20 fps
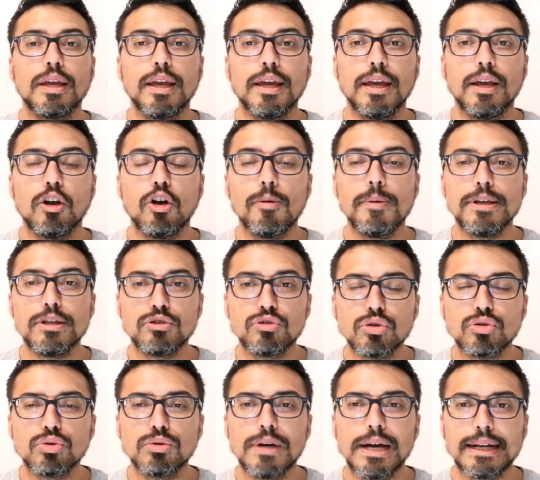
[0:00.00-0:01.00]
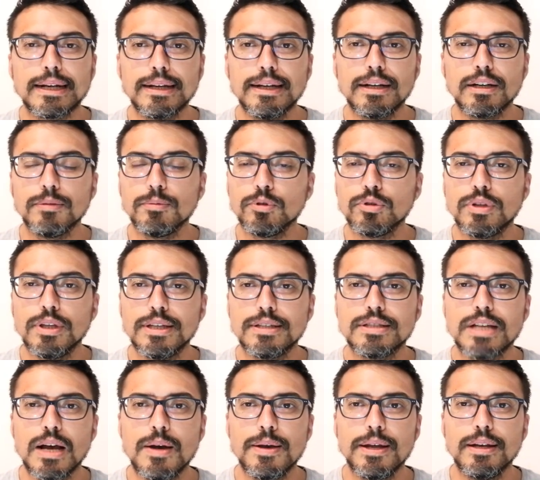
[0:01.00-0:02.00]
que comenzó su carrera, como
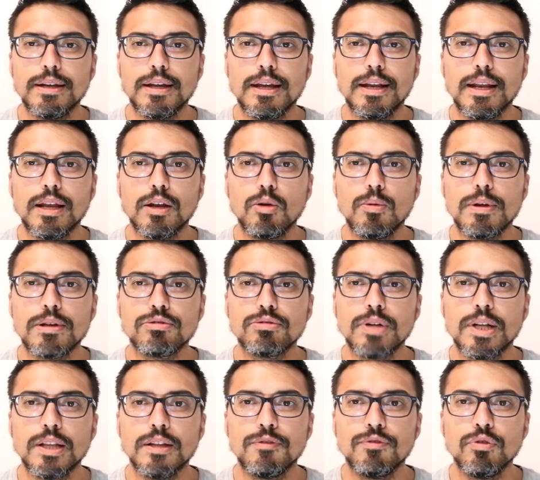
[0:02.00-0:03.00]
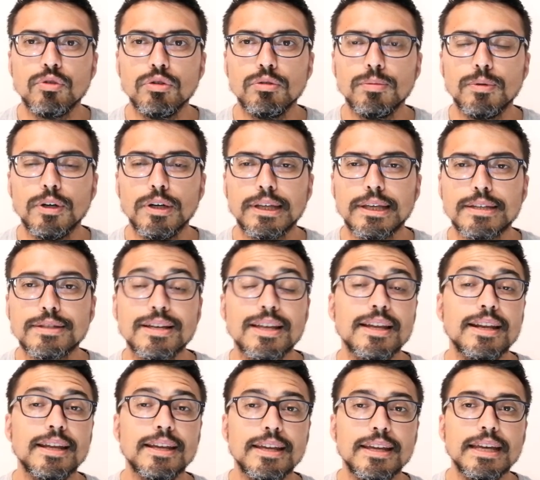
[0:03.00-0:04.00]
ustedes saben, en el Club Nacional de Fútbol, que
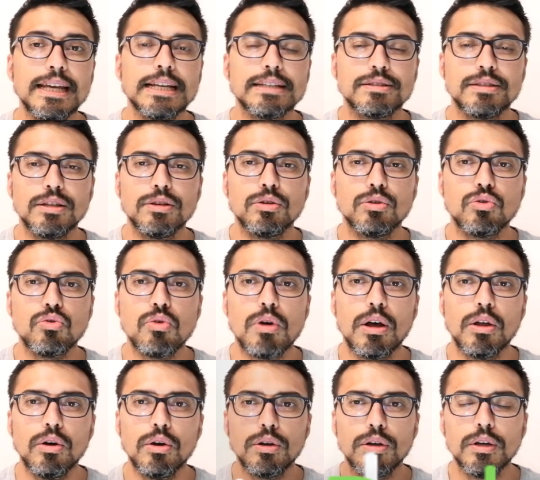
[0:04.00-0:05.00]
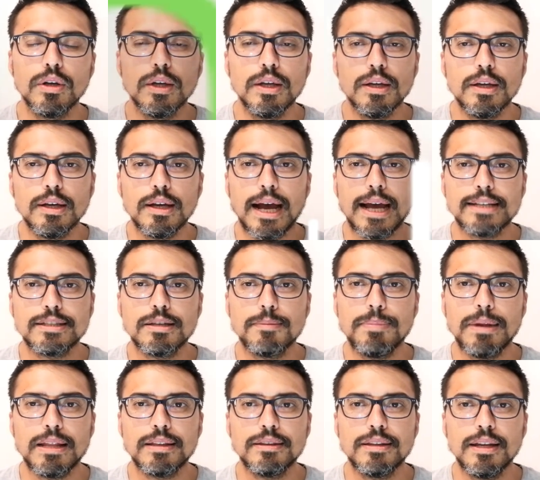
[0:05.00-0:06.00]
ya dirigía siendo jugador a
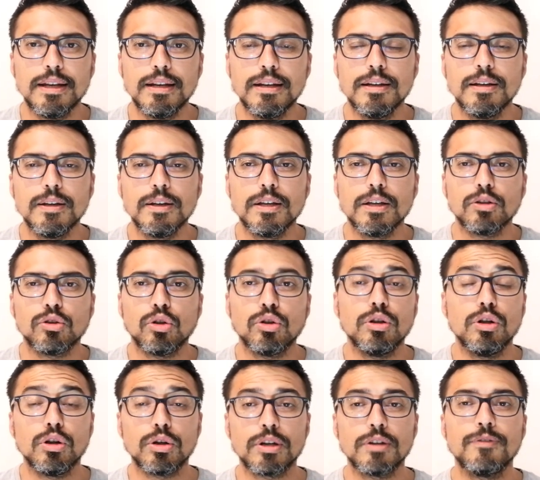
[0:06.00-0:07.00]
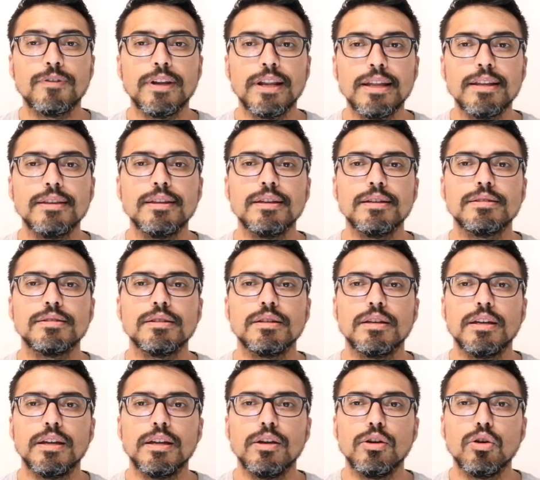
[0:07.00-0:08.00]
ese plantel donde los
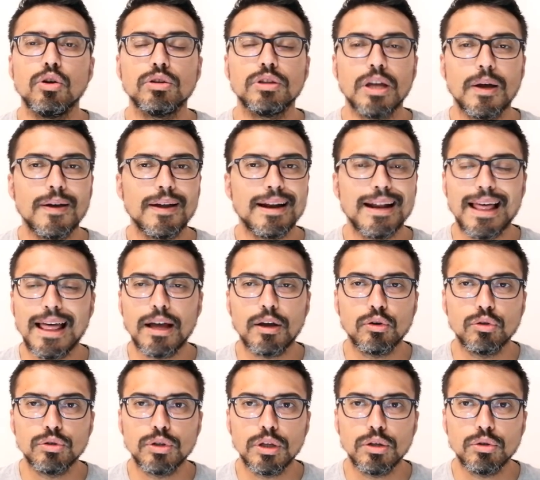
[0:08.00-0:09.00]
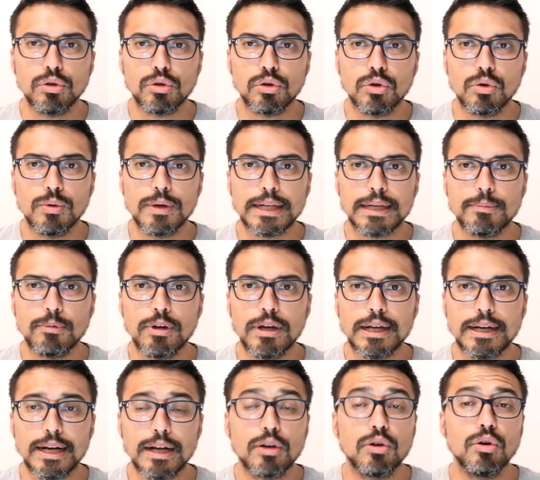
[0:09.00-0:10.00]
referentes eh, no estaban nada contentos con Juan Ramón
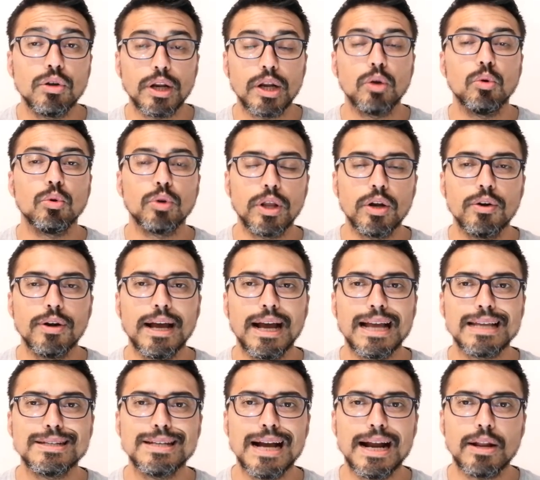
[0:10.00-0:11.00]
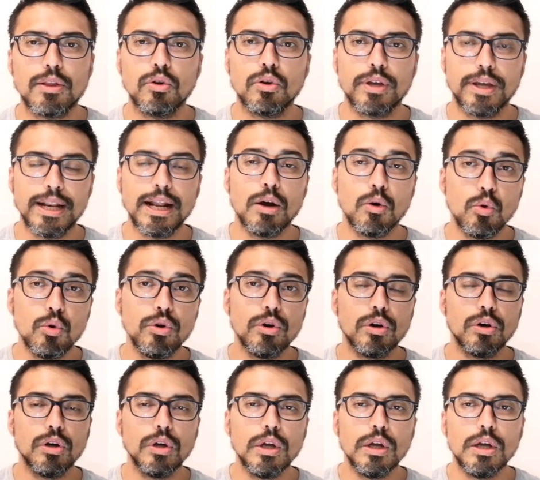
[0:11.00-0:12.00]
Carrasco y recurrieron a Gallardo, que era
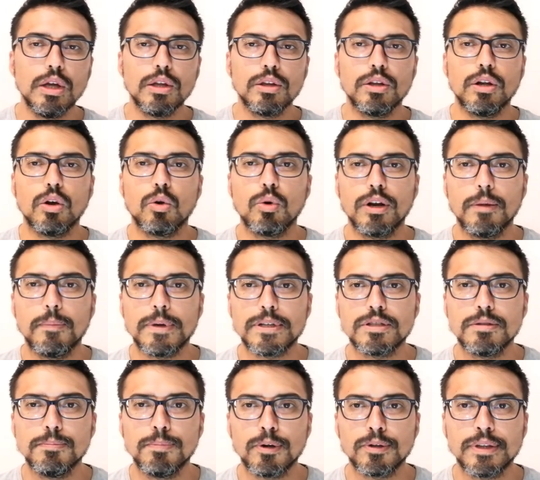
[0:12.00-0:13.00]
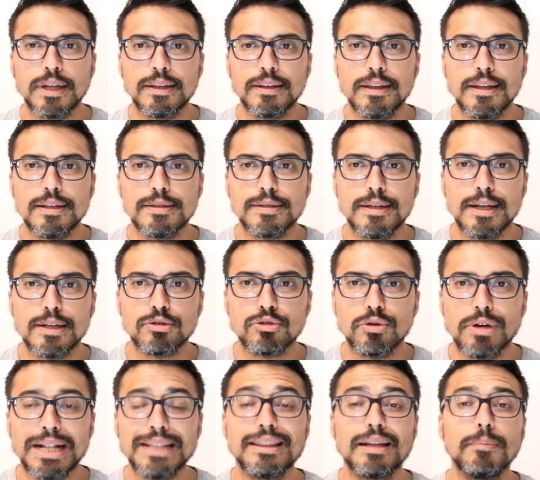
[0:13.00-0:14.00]
uno de los jugadores más importantes de ese
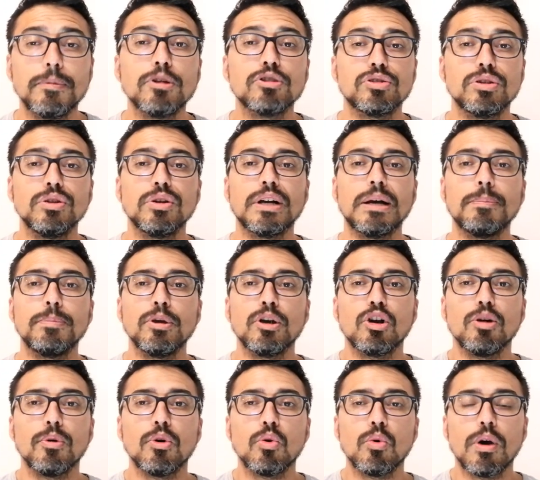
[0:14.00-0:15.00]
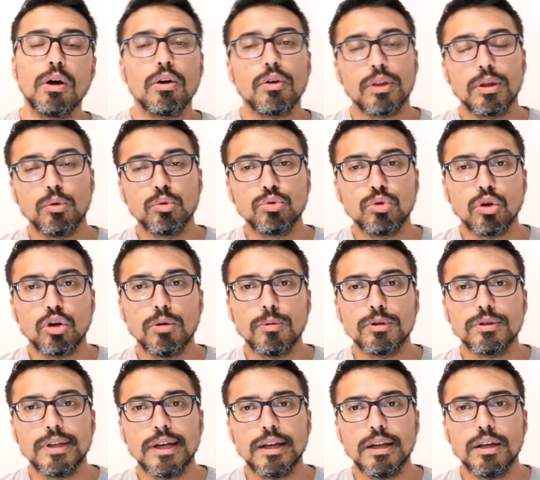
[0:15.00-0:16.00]
Nacional. Terminó siendo campeón como jugador, debutó
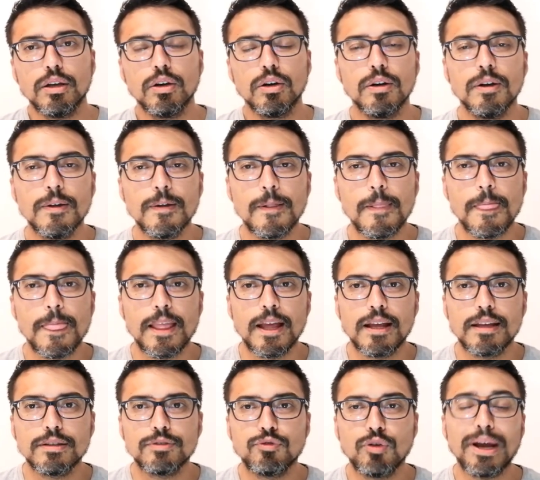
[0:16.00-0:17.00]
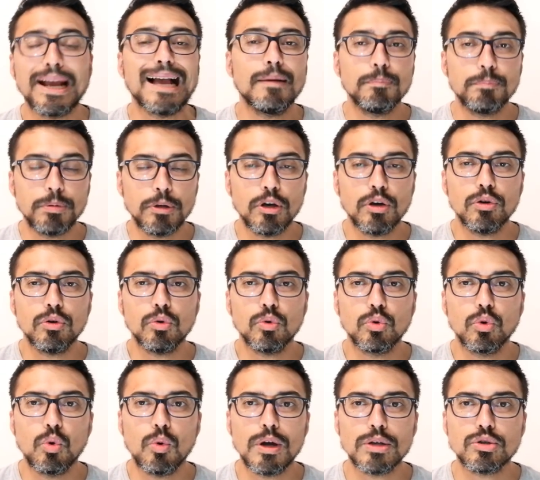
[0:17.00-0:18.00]
como técnico fue campeón
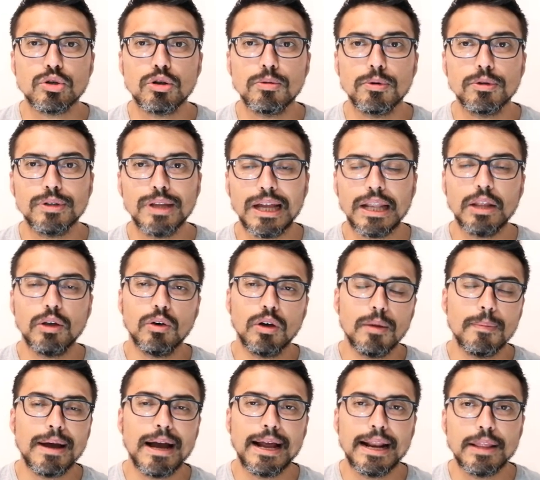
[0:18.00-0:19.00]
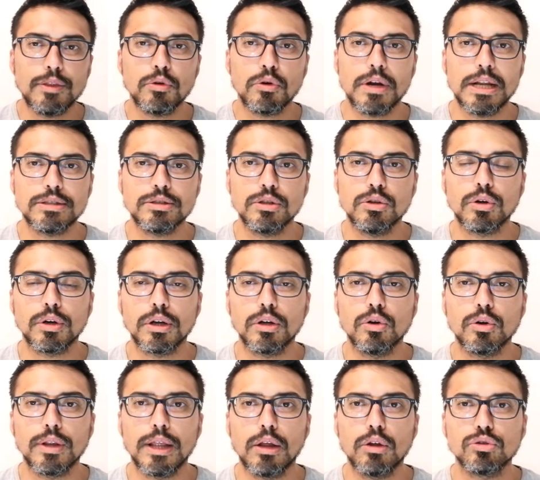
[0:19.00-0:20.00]
uruguayo como técnico, además ganando clásicos
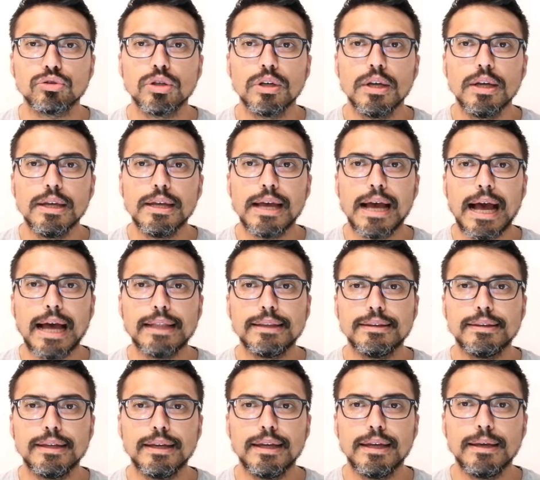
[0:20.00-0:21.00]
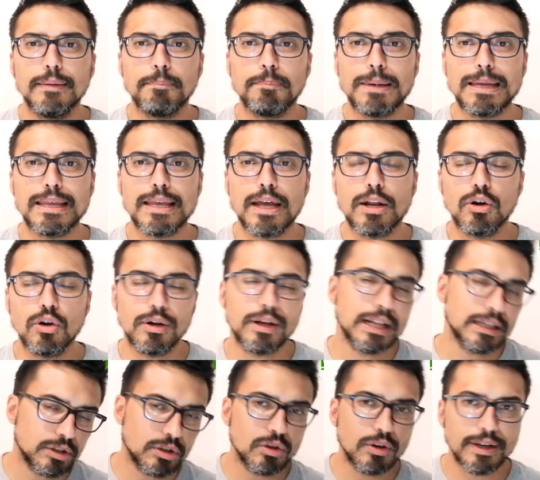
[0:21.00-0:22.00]
recordados ante Peñarol,
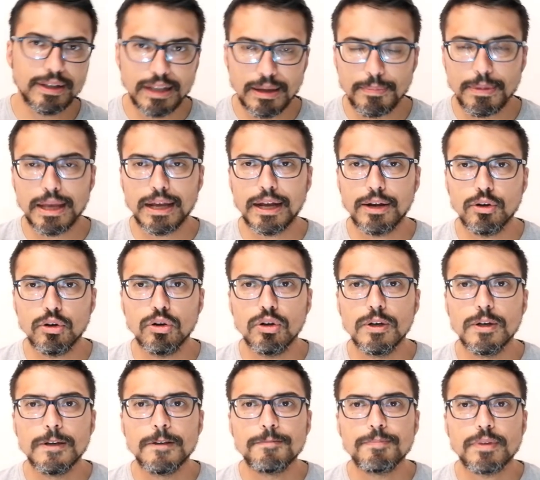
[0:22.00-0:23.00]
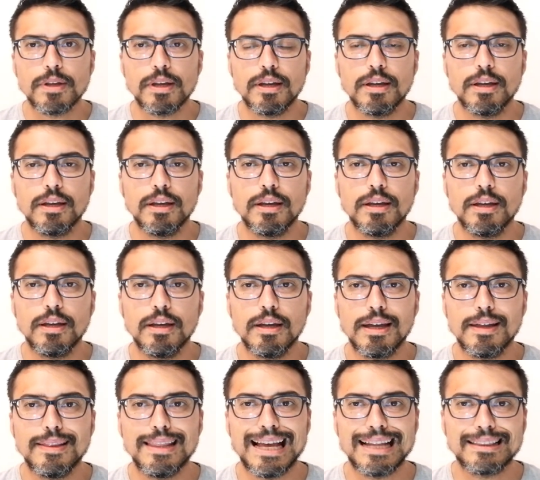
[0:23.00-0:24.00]
clásicos que también ganó
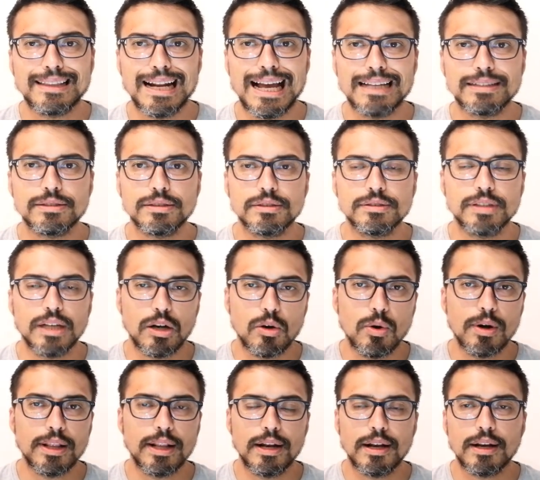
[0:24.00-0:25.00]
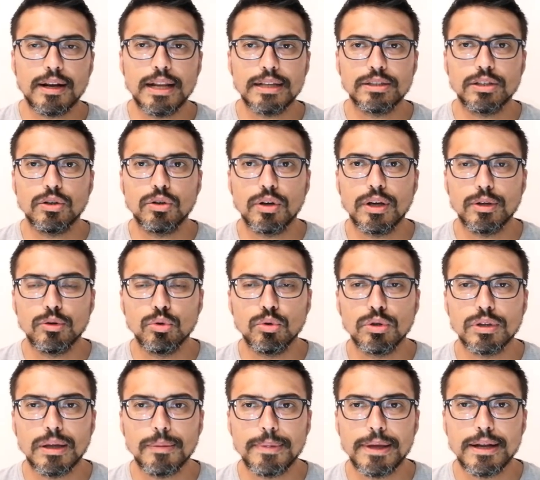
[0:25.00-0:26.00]
eh, de atrás. ¿Se acuerdan? El clásico que
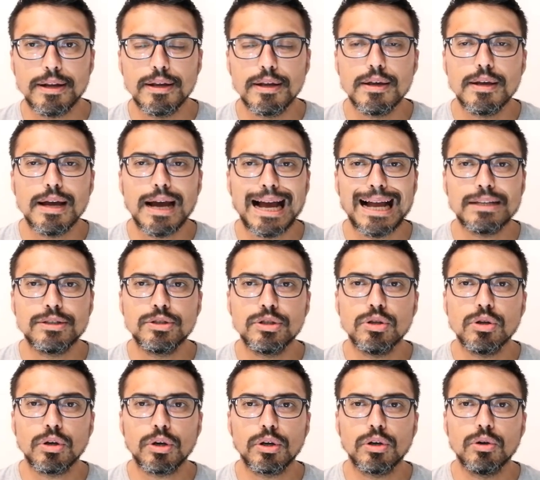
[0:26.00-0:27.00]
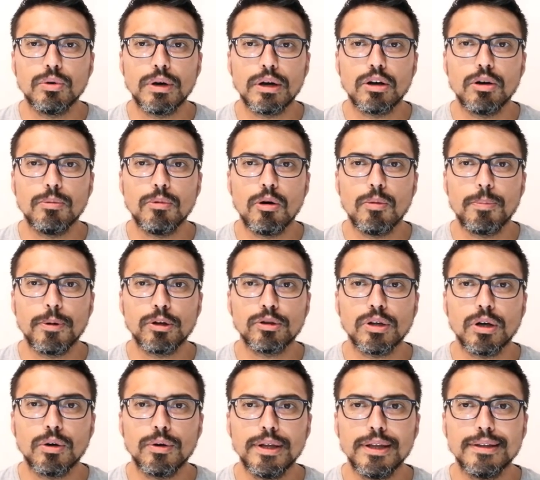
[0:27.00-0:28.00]
tuvo también al chino Recoba como
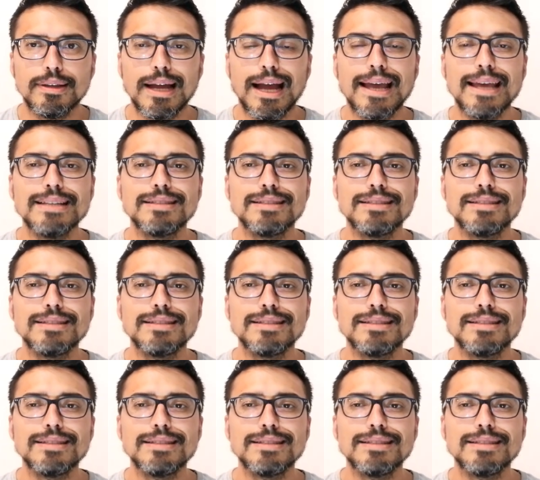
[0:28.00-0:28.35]
protagonista.